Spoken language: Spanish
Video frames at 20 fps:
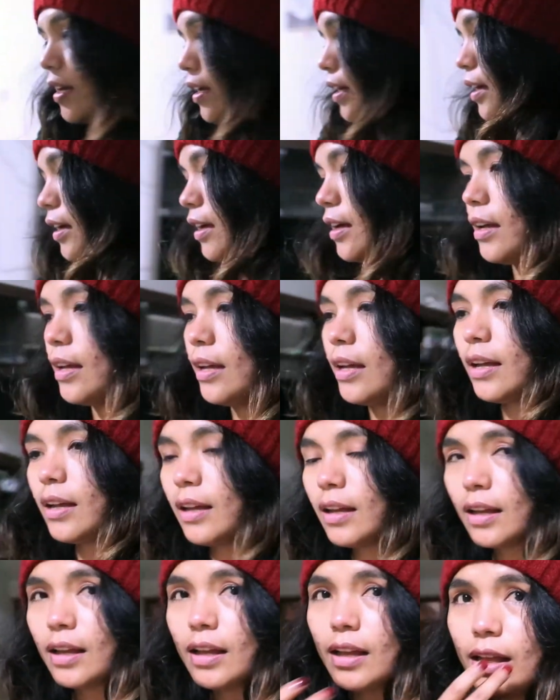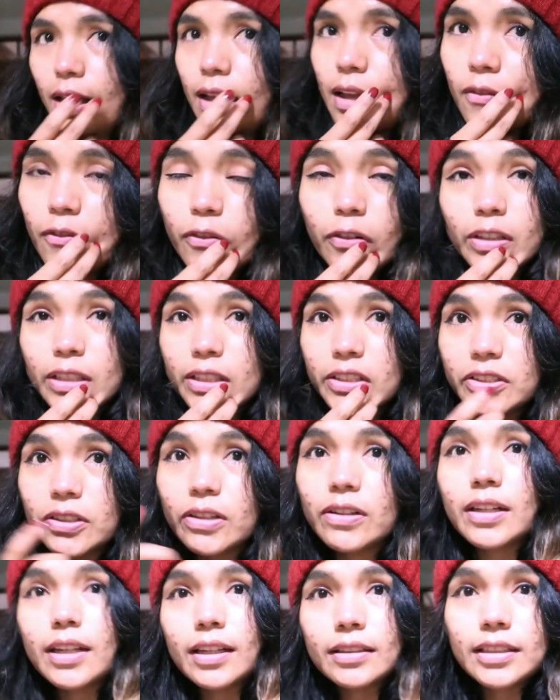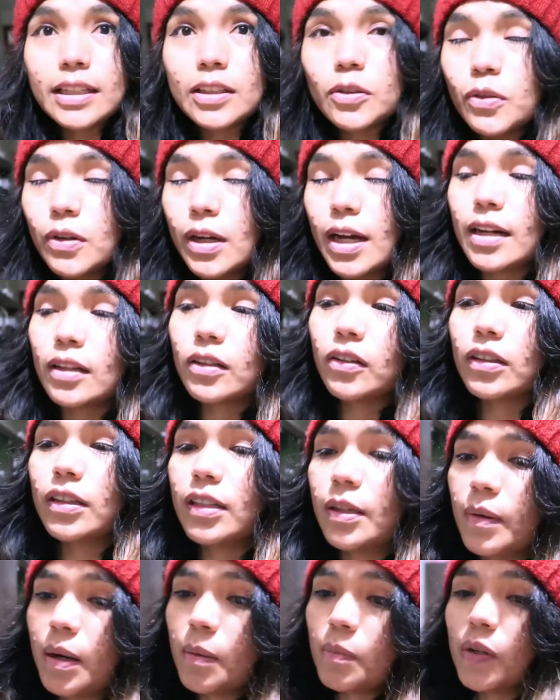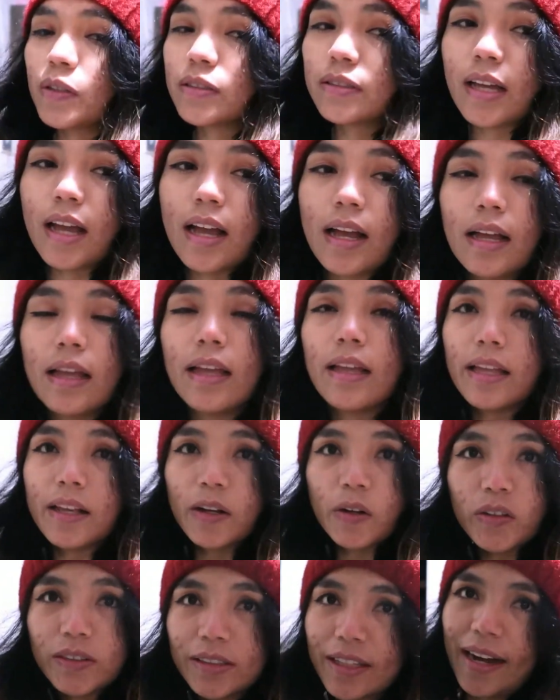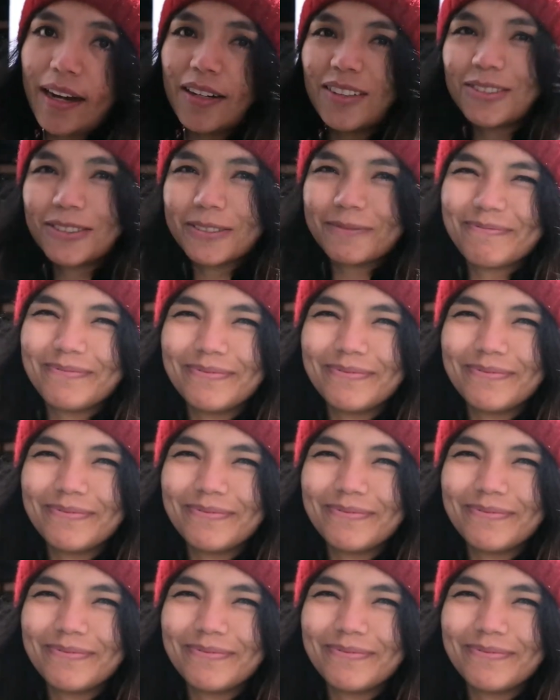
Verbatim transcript: a Fundición, que es el lugar donde vamos a encontrarnos.